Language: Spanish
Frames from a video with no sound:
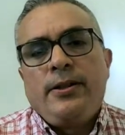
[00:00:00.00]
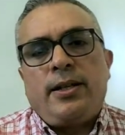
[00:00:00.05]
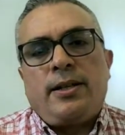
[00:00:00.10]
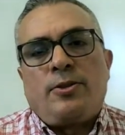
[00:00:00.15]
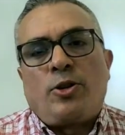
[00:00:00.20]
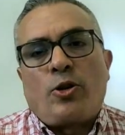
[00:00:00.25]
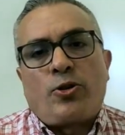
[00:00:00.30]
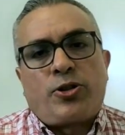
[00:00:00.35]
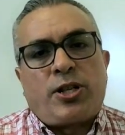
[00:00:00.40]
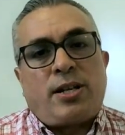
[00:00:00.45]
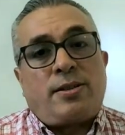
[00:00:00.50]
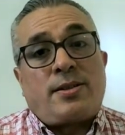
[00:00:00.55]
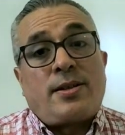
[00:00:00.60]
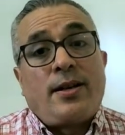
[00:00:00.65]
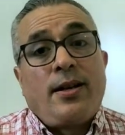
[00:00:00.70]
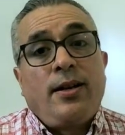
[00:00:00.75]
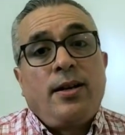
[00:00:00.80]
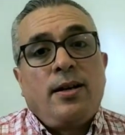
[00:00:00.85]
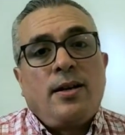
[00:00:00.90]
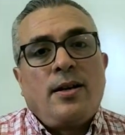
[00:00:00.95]

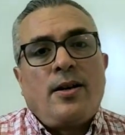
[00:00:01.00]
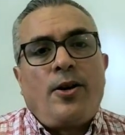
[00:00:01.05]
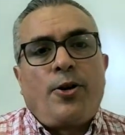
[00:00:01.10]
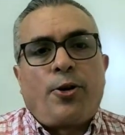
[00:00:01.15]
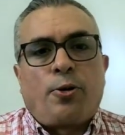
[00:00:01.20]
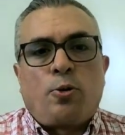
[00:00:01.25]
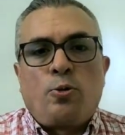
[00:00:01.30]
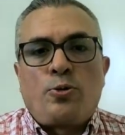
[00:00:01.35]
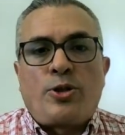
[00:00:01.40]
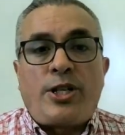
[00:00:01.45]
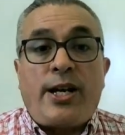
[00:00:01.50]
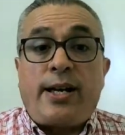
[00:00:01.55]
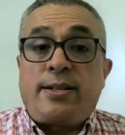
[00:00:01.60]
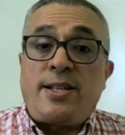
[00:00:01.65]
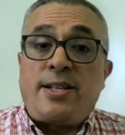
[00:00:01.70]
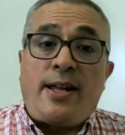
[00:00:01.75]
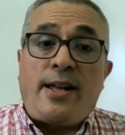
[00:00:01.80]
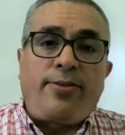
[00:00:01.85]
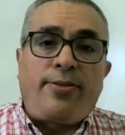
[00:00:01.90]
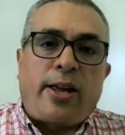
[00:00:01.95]
Entonces, Rusia
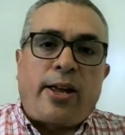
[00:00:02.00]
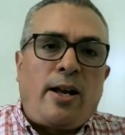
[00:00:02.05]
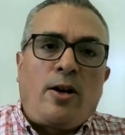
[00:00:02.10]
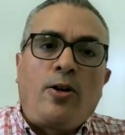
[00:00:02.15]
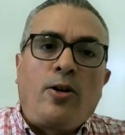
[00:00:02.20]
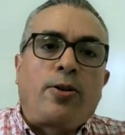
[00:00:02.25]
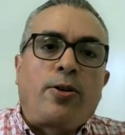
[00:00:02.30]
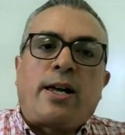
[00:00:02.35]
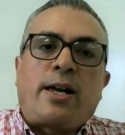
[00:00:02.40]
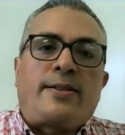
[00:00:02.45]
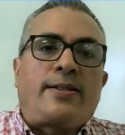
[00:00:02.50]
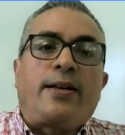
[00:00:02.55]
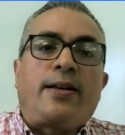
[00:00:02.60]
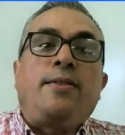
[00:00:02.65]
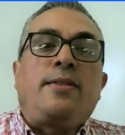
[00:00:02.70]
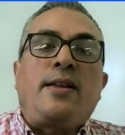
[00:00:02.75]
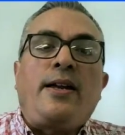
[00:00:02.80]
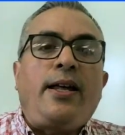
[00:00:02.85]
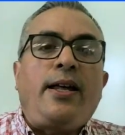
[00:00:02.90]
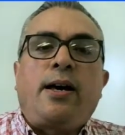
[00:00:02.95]
siente lo que
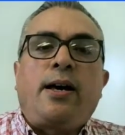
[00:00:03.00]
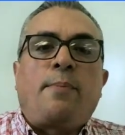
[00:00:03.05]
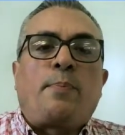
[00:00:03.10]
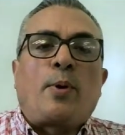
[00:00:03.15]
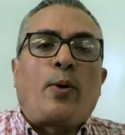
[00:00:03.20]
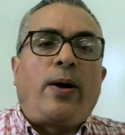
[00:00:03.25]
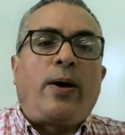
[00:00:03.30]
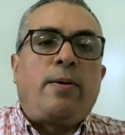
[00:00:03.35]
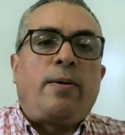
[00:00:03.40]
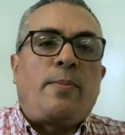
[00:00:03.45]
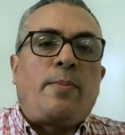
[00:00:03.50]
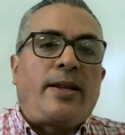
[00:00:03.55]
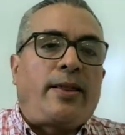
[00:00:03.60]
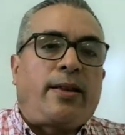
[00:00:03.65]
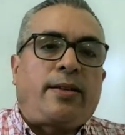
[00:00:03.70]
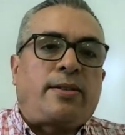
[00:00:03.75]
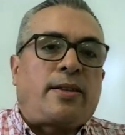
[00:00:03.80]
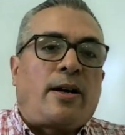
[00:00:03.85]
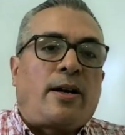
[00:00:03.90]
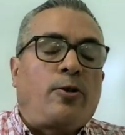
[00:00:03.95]
sentiría
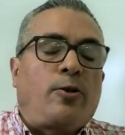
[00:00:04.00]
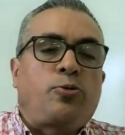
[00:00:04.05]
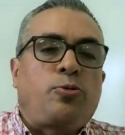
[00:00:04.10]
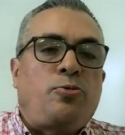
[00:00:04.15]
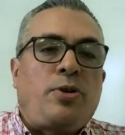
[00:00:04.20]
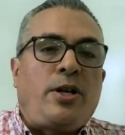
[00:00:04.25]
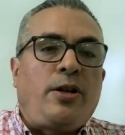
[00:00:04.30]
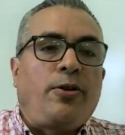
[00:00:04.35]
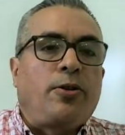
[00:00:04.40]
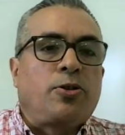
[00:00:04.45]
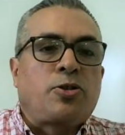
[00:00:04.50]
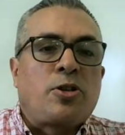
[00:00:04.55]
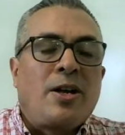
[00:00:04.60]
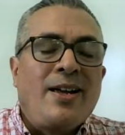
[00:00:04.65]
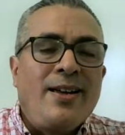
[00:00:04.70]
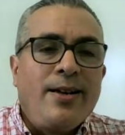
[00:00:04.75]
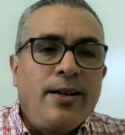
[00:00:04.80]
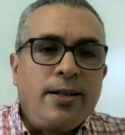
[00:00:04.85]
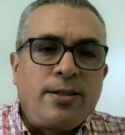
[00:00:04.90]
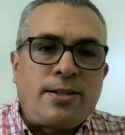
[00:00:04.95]
probablemente Estados Unidos
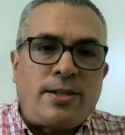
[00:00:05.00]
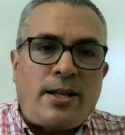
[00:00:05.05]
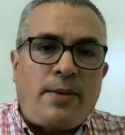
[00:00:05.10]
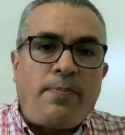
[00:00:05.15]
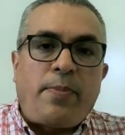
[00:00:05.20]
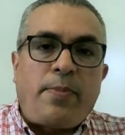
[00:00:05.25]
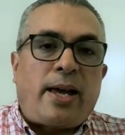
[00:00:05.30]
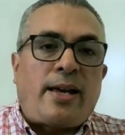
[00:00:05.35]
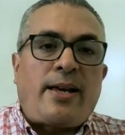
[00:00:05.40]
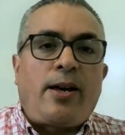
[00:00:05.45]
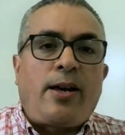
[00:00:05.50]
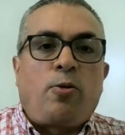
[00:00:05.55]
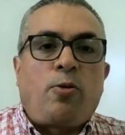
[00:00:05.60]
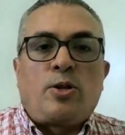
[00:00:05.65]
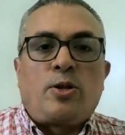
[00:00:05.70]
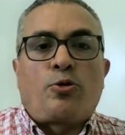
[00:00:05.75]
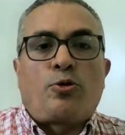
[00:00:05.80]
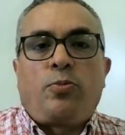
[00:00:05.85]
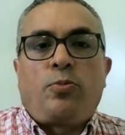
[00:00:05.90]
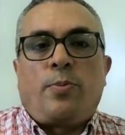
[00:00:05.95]
si
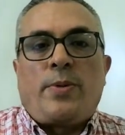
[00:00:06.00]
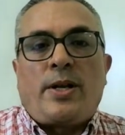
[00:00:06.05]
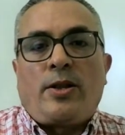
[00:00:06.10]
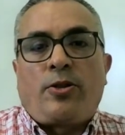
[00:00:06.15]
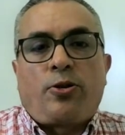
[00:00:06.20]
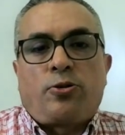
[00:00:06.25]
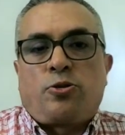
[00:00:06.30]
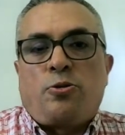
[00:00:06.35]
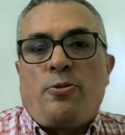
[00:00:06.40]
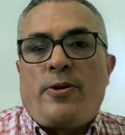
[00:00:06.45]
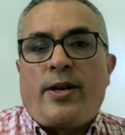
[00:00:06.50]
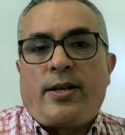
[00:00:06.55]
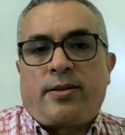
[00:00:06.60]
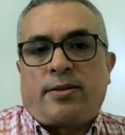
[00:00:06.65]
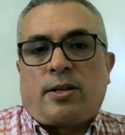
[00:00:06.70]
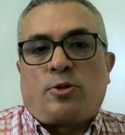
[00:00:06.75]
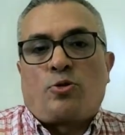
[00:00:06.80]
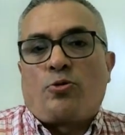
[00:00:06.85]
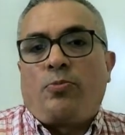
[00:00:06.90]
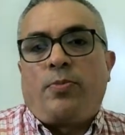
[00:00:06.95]
México en su momento se
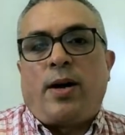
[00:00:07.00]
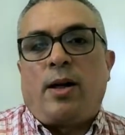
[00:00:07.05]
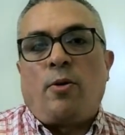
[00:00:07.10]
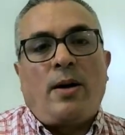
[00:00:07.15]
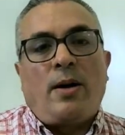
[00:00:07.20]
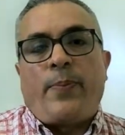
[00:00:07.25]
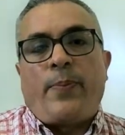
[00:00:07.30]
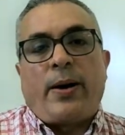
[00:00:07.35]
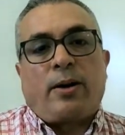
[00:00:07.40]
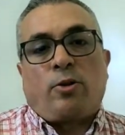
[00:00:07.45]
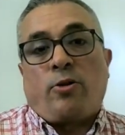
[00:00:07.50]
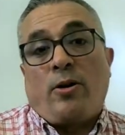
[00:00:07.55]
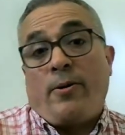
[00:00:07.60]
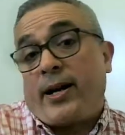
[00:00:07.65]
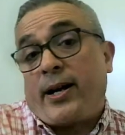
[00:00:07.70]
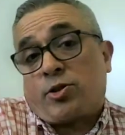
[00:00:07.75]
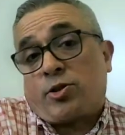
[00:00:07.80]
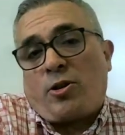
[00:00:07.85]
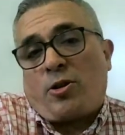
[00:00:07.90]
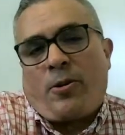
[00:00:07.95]
hubiese sumado al Pacto de
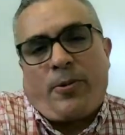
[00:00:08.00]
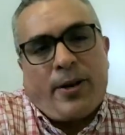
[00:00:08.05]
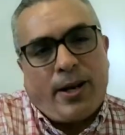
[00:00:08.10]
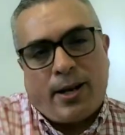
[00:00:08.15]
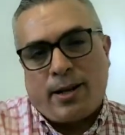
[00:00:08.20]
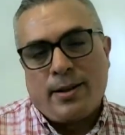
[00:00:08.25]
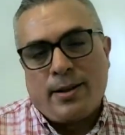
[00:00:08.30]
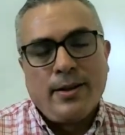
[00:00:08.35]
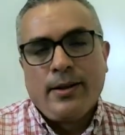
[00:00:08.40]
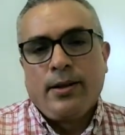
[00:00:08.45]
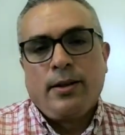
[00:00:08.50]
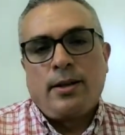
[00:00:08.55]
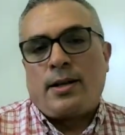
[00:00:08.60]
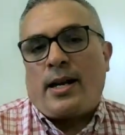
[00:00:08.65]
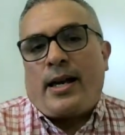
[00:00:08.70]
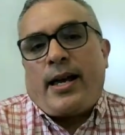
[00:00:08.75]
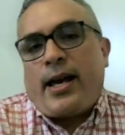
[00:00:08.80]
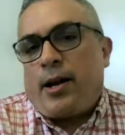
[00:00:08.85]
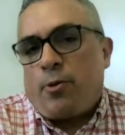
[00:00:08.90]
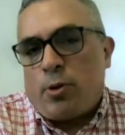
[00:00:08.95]
Varsovia,
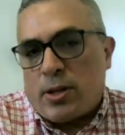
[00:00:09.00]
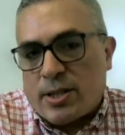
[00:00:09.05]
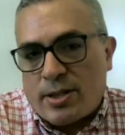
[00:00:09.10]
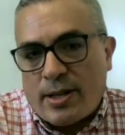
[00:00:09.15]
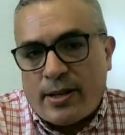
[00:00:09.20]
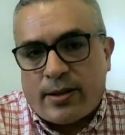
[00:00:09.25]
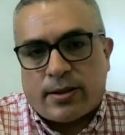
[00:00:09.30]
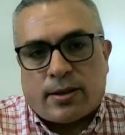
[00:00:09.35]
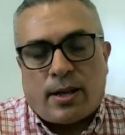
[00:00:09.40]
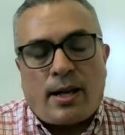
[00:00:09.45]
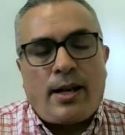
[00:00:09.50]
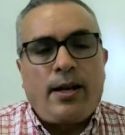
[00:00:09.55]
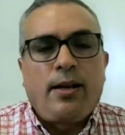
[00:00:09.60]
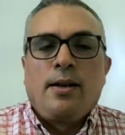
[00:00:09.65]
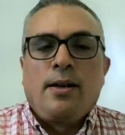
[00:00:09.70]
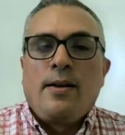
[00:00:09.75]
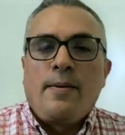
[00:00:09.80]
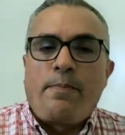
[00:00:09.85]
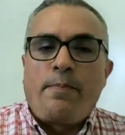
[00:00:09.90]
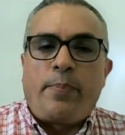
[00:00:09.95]
que ya no existe,
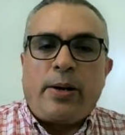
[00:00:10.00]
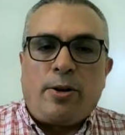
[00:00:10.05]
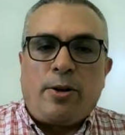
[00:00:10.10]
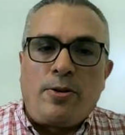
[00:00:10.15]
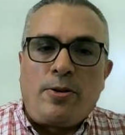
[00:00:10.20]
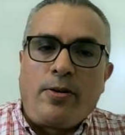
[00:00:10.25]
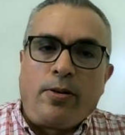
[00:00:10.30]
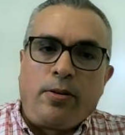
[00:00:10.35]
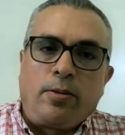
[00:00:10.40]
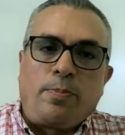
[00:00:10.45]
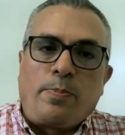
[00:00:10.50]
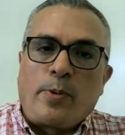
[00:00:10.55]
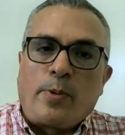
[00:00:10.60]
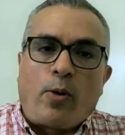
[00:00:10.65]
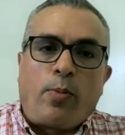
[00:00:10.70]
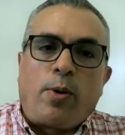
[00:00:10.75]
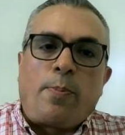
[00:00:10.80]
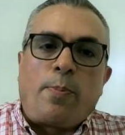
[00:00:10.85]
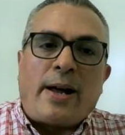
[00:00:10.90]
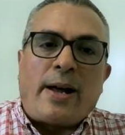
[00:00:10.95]
pero
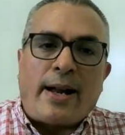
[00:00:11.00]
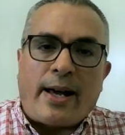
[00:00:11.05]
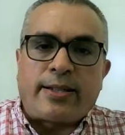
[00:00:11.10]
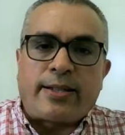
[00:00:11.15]
como para